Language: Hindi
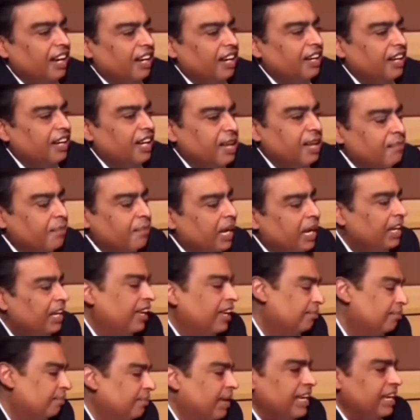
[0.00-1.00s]
नहीं मैं
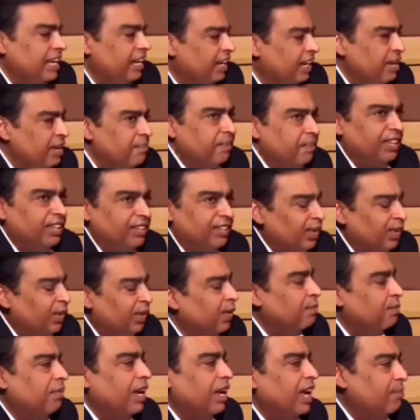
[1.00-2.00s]
नहीं मैं ये नहीं मानता
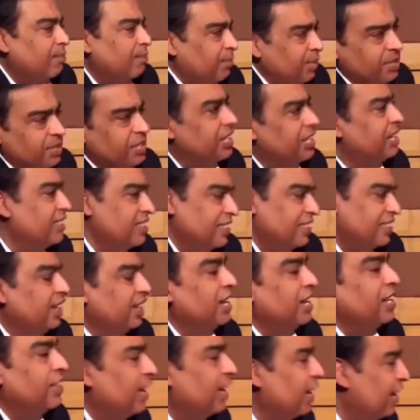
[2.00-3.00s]
हूँ मैं आपको
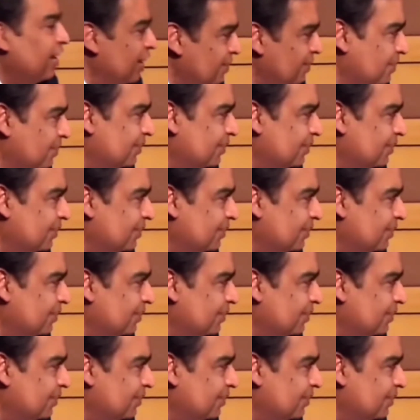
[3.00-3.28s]
सीरियसली लेता नहीं